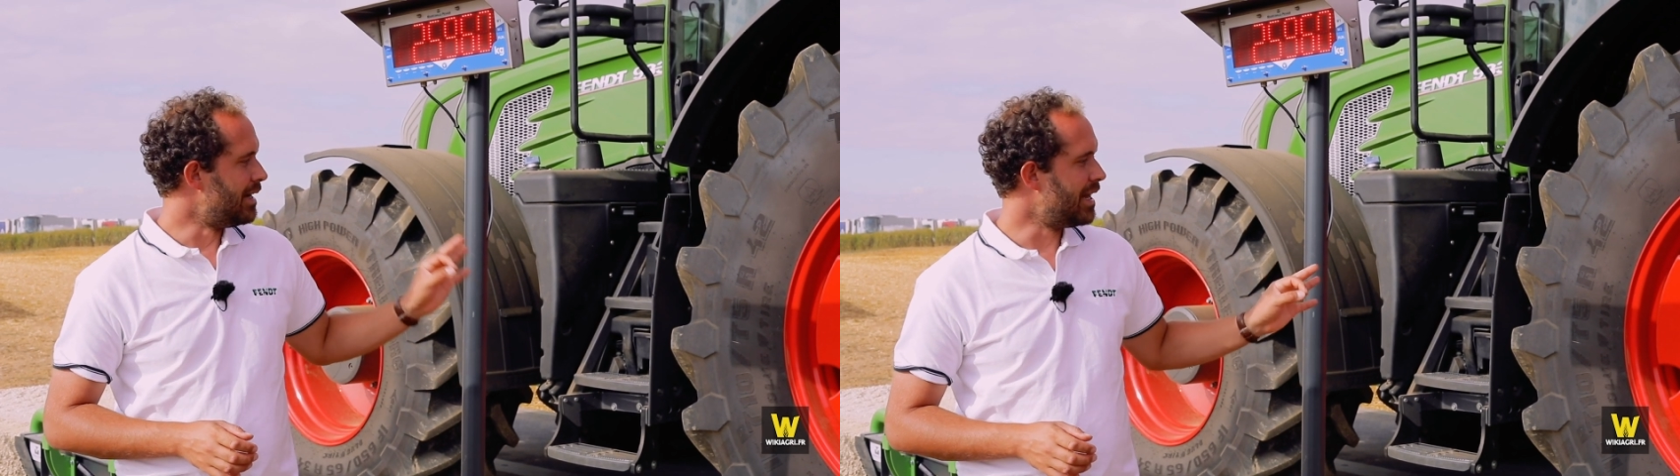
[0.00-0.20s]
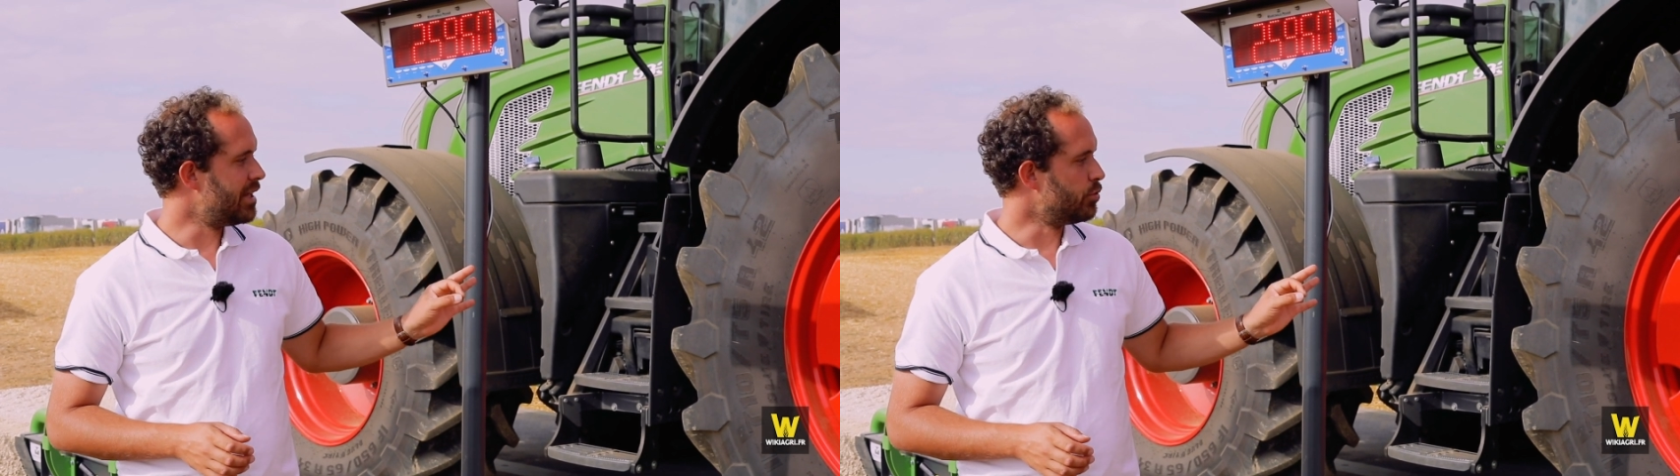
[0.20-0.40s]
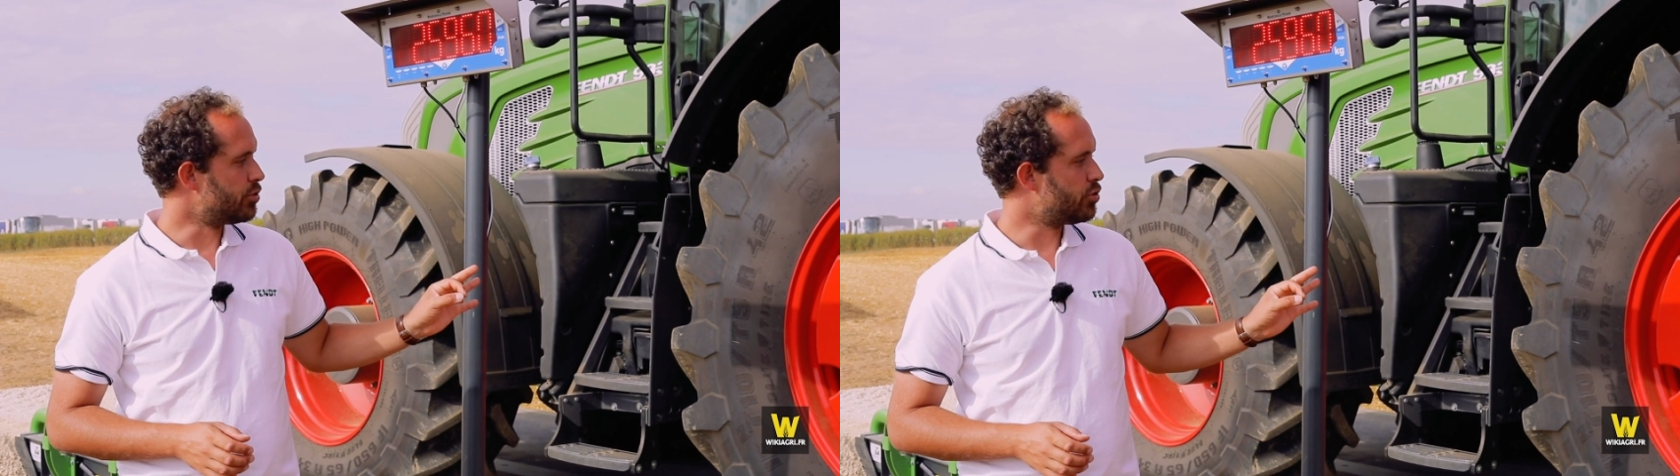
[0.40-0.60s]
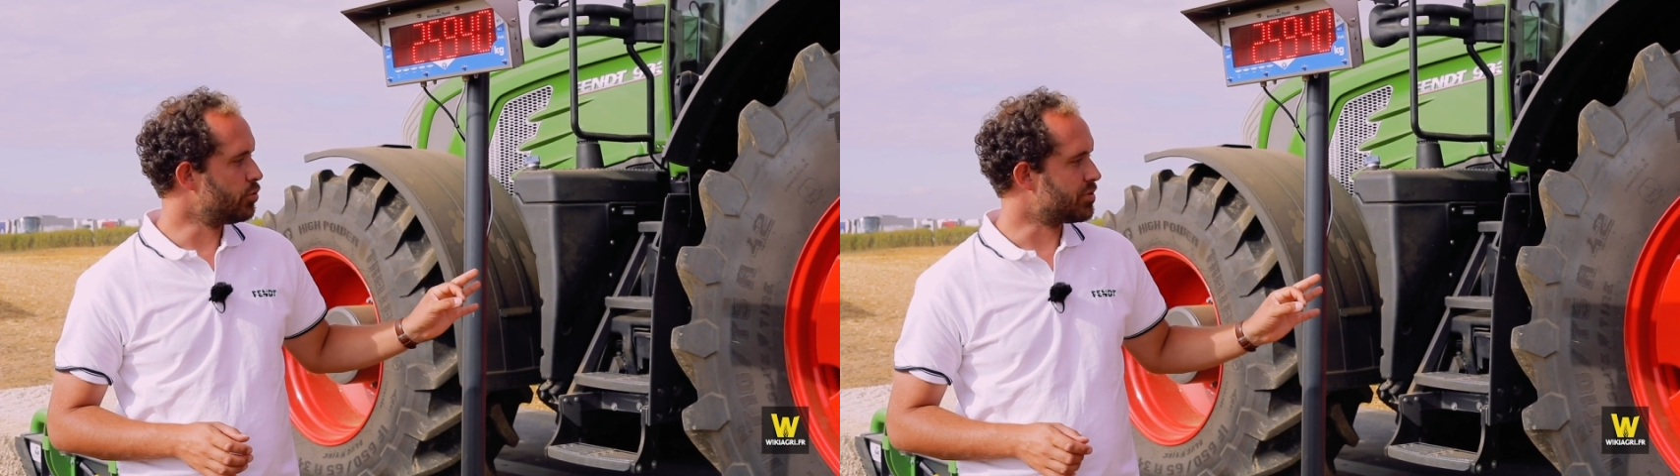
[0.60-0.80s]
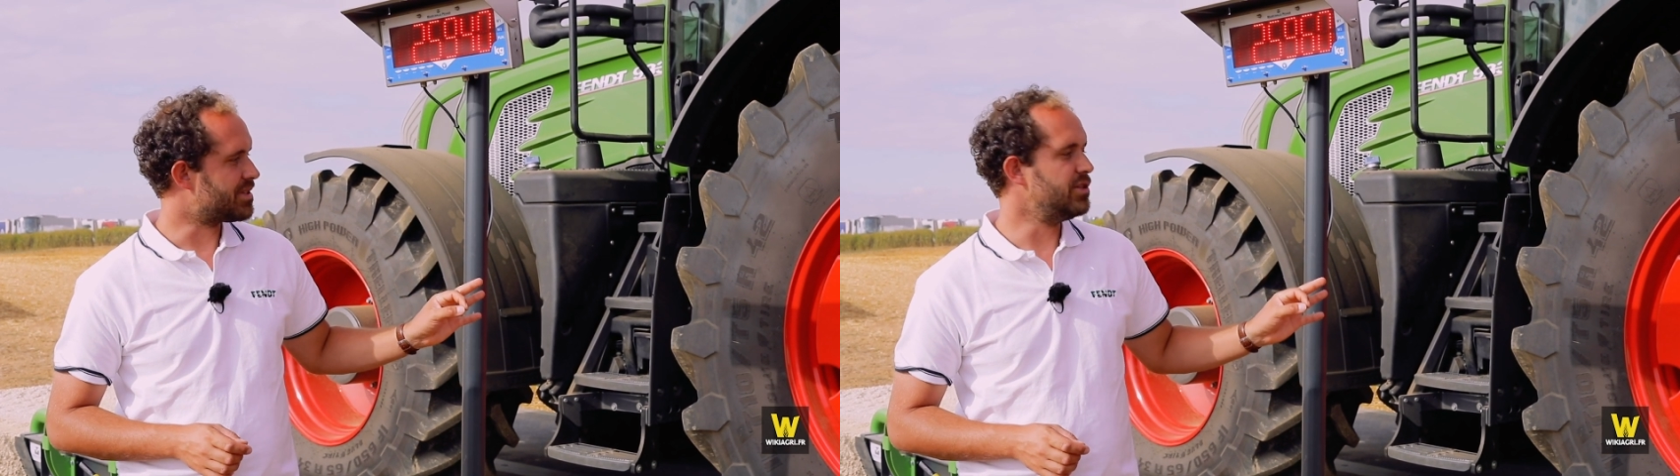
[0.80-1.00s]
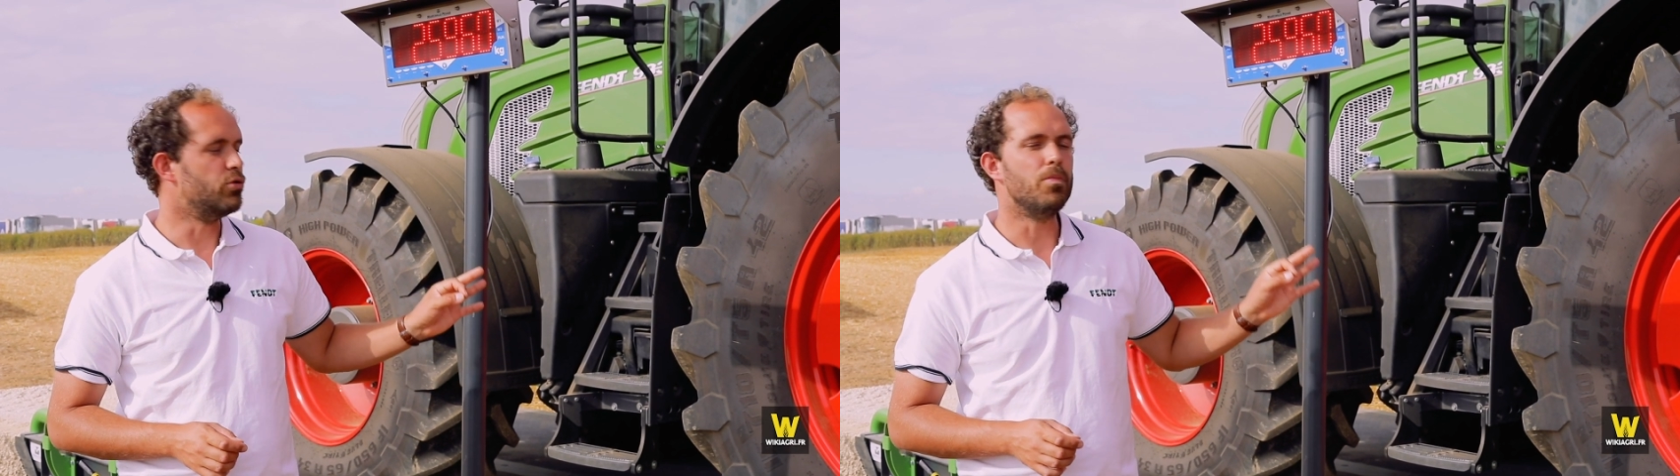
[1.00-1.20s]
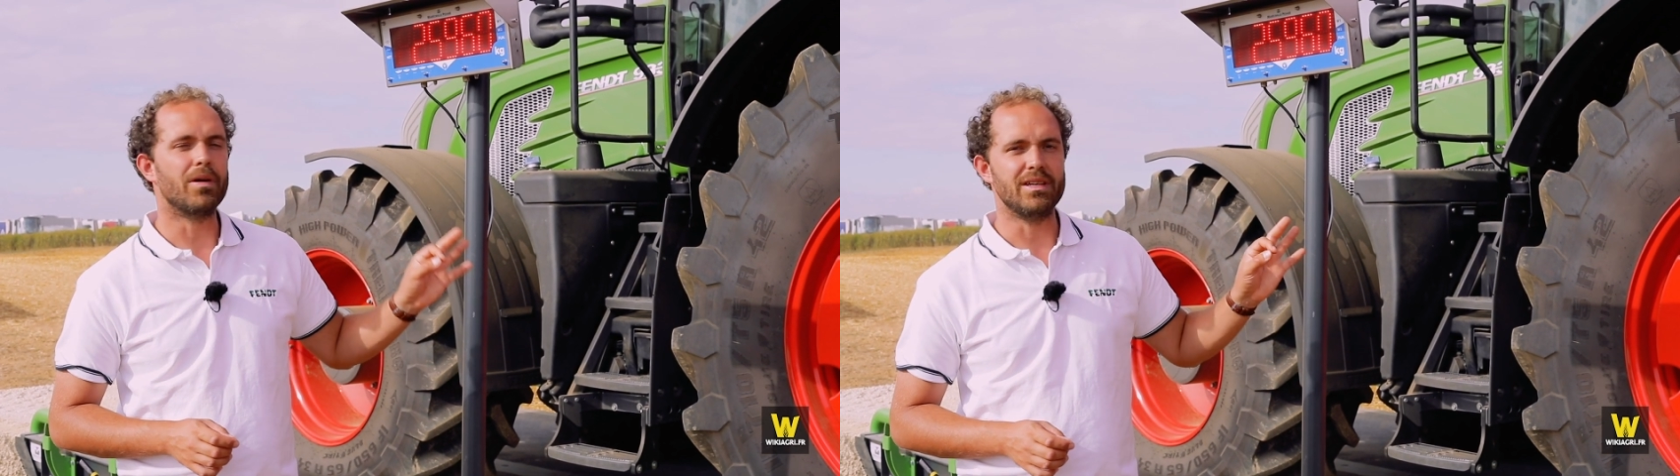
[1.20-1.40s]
la notion aussi de